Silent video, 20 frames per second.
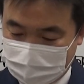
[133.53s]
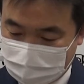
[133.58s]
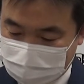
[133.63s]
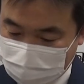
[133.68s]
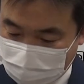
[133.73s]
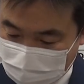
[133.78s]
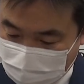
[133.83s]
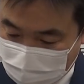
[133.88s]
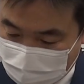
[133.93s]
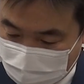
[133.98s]

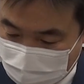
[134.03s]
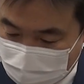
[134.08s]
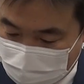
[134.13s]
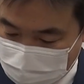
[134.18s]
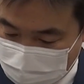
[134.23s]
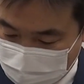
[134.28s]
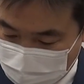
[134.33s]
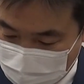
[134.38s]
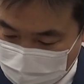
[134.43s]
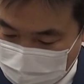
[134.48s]
さて、
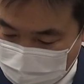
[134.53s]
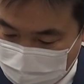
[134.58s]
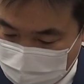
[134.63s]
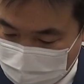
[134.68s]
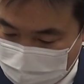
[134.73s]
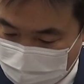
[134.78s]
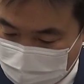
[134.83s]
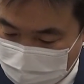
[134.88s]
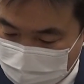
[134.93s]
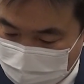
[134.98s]
はじめ
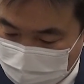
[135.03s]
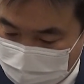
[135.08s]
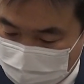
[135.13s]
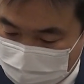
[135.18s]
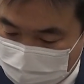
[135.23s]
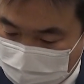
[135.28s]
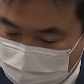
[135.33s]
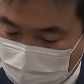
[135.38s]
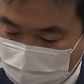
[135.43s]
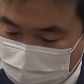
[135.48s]

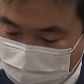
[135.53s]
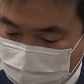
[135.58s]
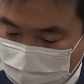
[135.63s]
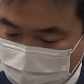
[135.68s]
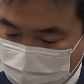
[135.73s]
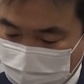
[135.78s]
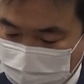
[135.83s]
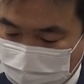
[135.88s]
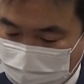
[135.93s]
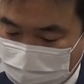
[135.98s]
に市内
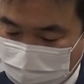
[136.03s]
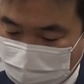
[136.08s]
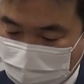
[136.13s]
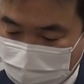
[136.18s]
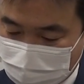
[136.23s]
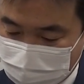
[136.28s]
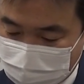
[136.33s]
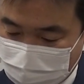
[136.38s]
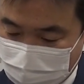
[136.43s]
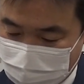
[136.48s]
在住者の
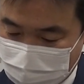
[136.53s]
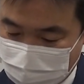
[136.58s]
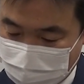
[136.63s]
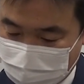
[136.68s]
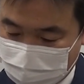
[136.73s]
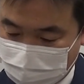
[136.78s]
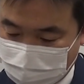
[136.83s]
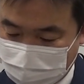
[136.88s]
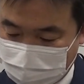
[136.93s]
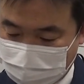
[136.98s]
感染
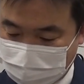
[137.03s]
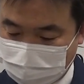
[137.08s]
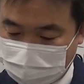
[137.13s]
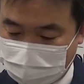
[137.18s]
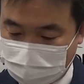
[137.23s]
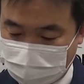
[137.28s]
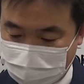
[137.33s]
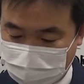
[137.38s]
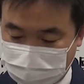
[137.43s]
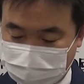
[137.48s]
状況につ
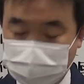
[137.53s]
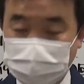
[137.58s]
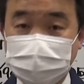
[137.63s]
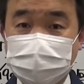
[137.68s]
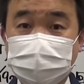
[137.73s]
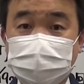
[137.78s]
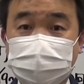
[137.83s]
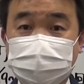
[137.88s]
いてです。